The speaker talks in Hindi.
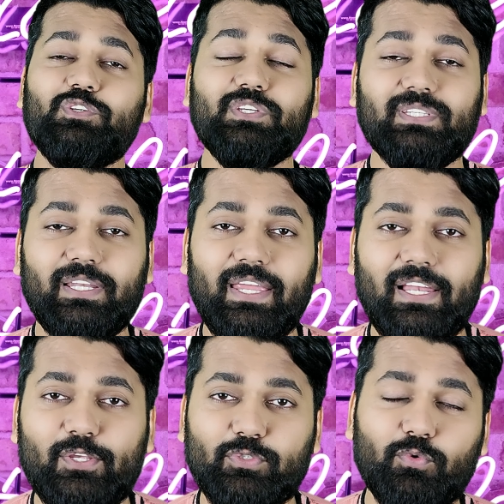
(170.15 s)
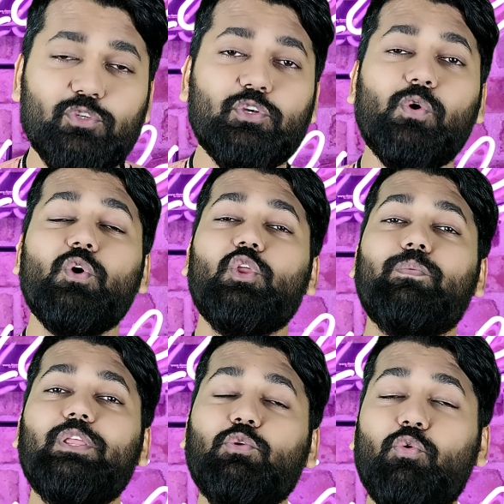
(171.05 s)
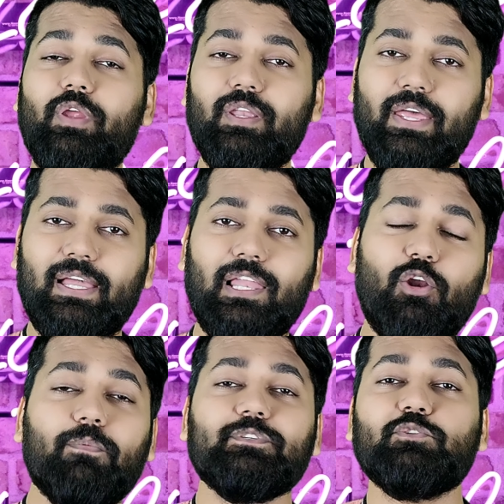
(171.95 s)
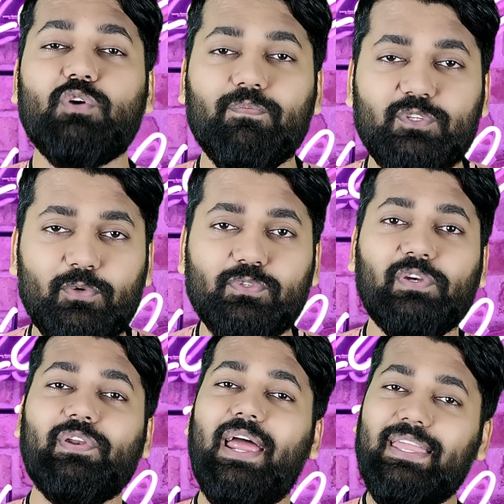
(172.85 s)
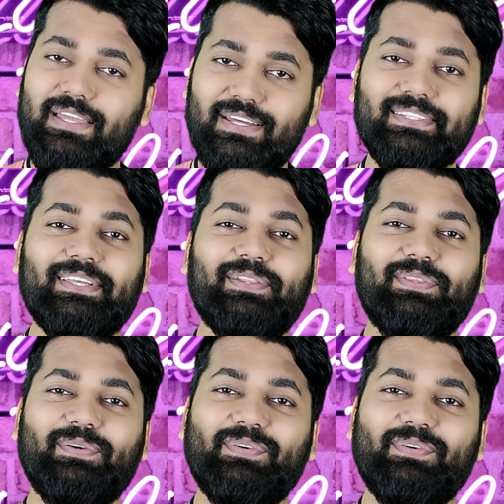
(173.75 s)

परचेस करने के लिए सोच रहे हो तो ये दोनों ही नए कलर ऑप्शन को आप जरूर से ट्राई कर सकते हैं